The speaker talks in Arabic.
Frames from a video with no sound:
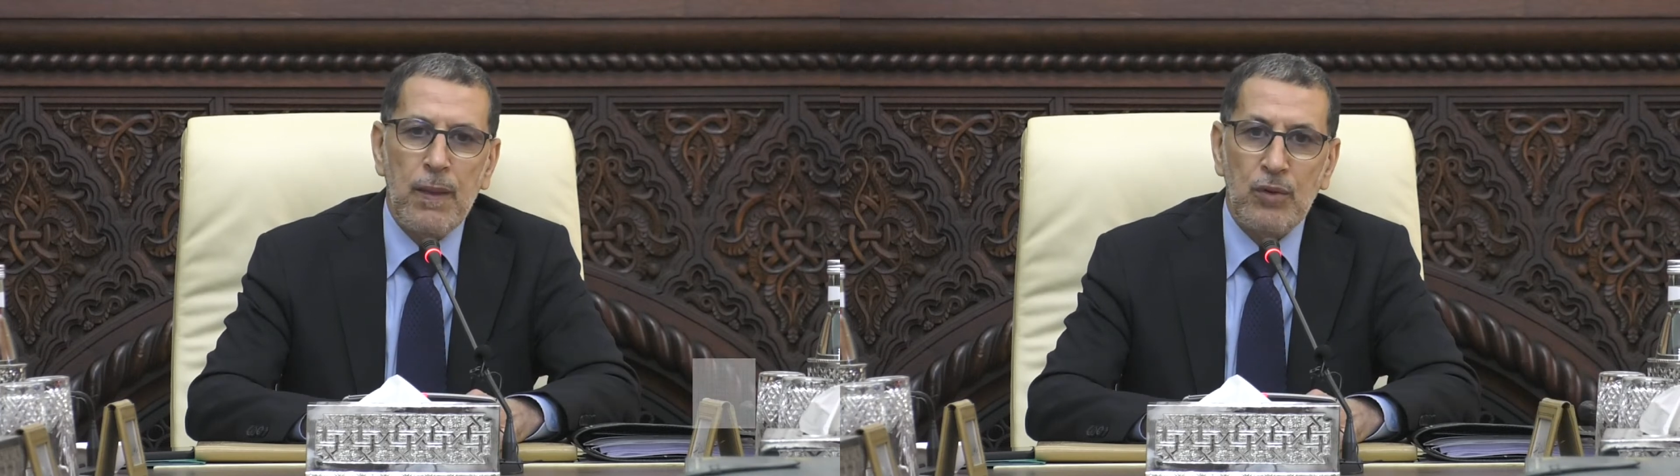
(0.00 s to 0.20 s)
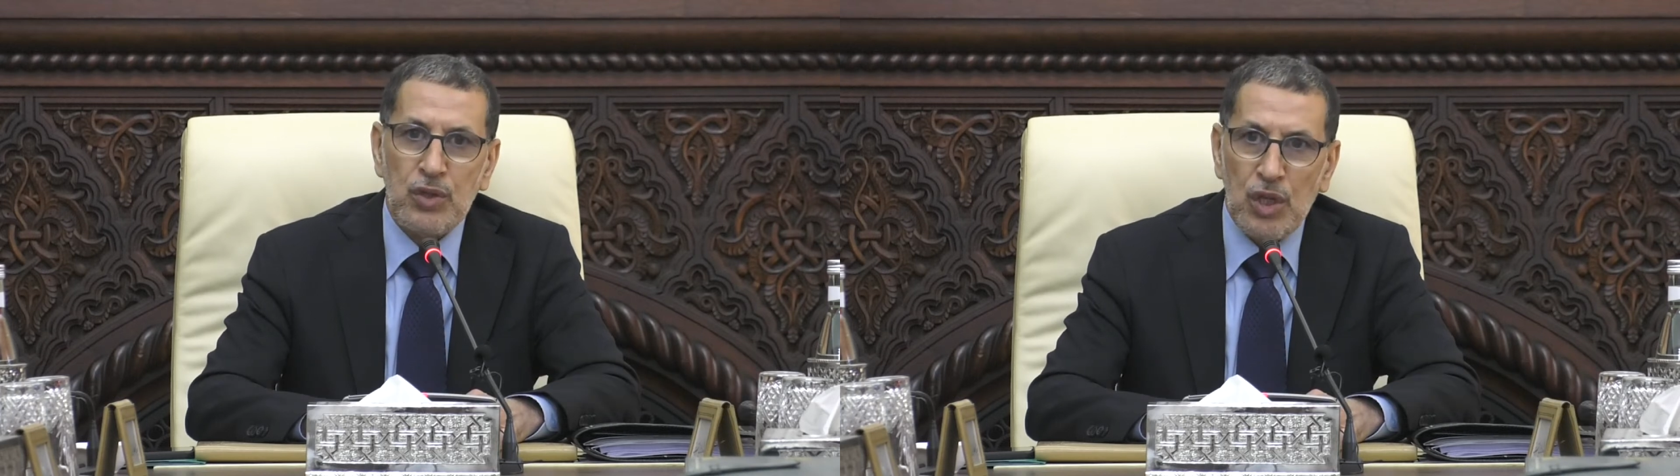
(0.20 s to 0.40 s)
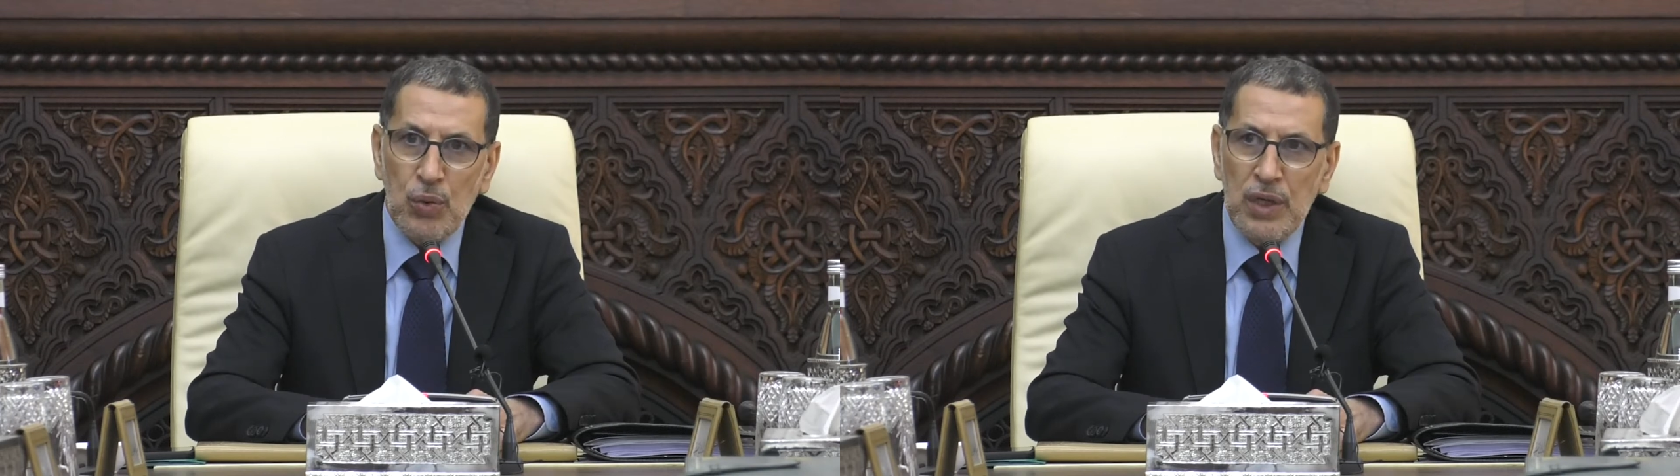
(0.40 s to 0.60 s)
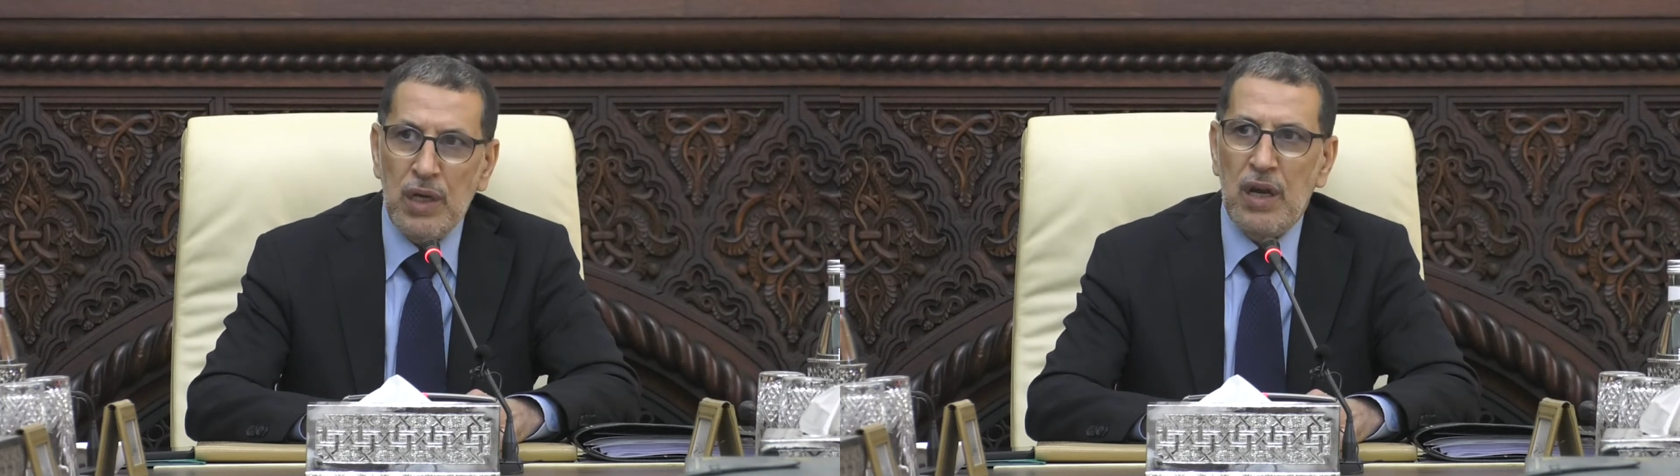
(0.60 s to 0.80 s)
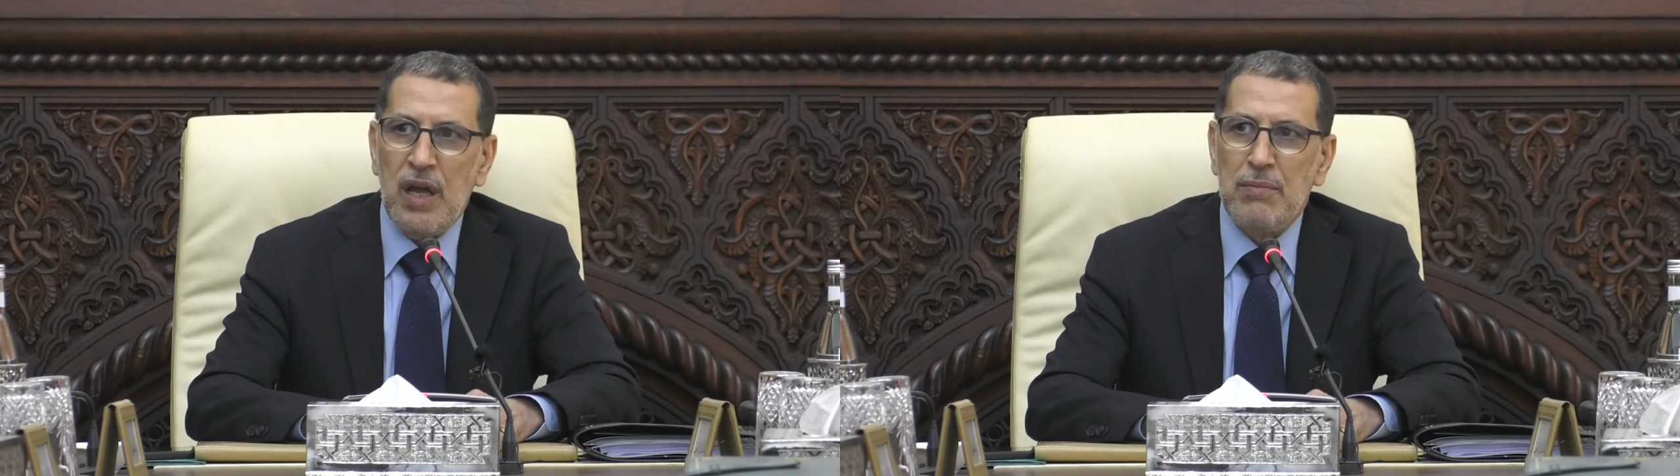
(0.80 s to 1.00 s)

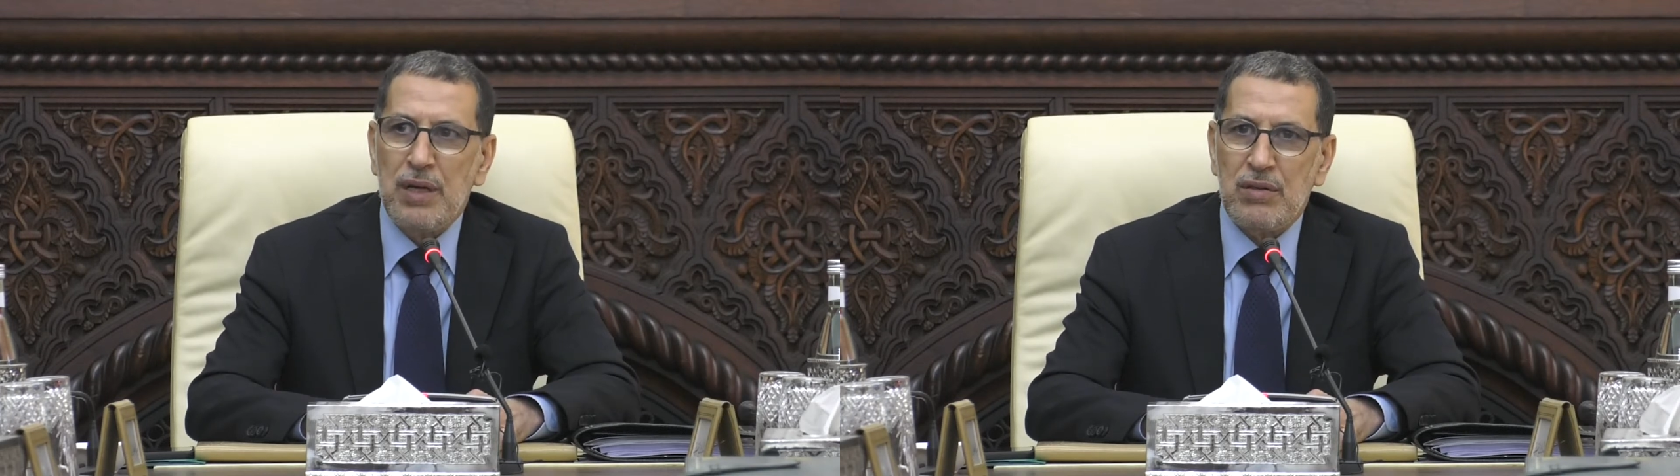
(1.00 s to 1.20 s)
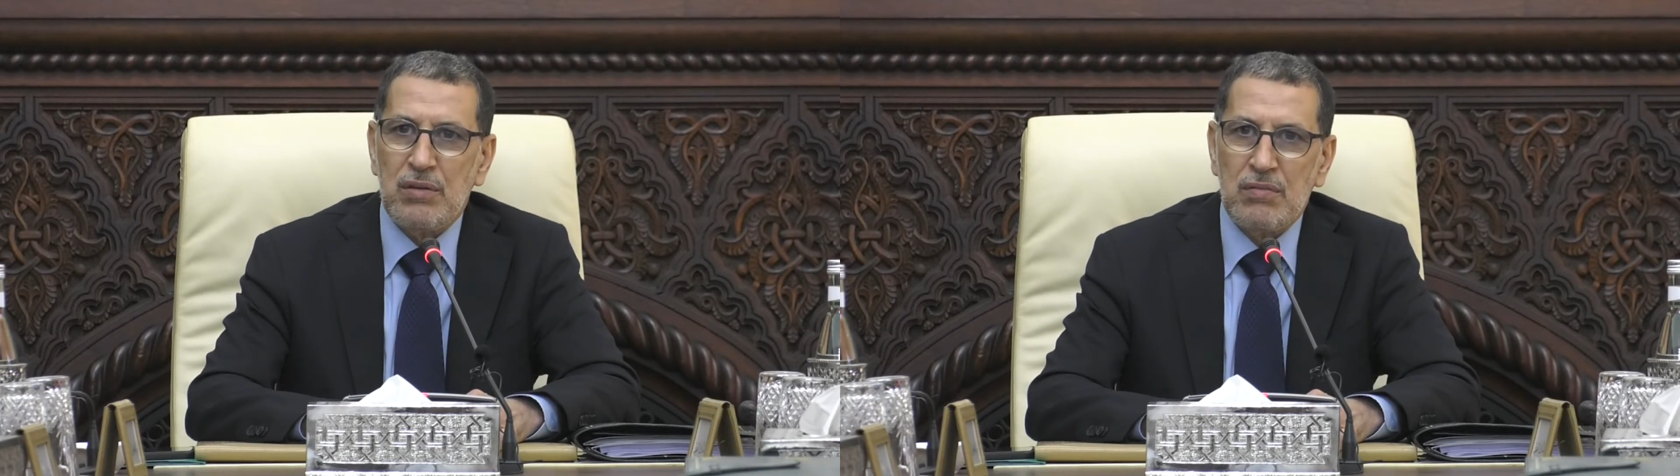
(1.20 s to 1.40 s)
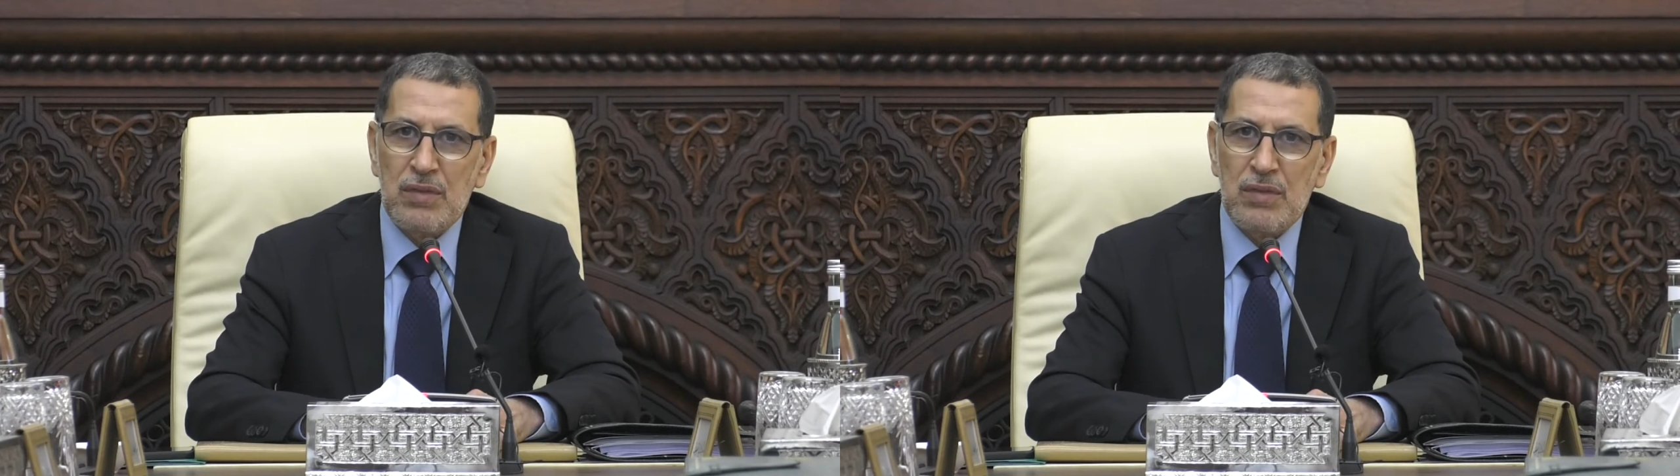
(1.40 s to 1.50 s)
والطويل الأمد